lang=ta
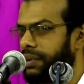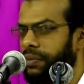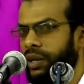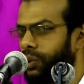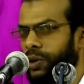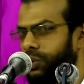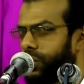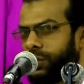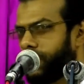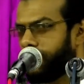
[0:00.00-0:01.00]
நம்ம ஒருபோதும்
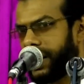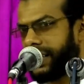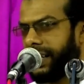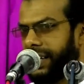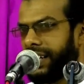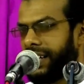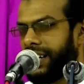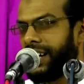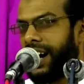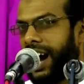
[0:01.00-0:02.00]
ஓட்டு போட மாட்டேன்
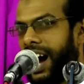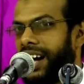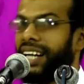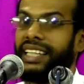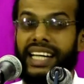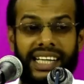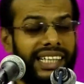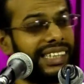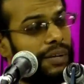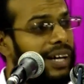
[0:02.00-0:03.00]
ஆனால்
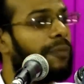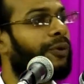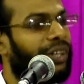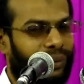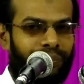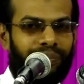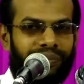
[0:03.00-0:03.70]
எனக்கு சில பேரை பிடிக்கும்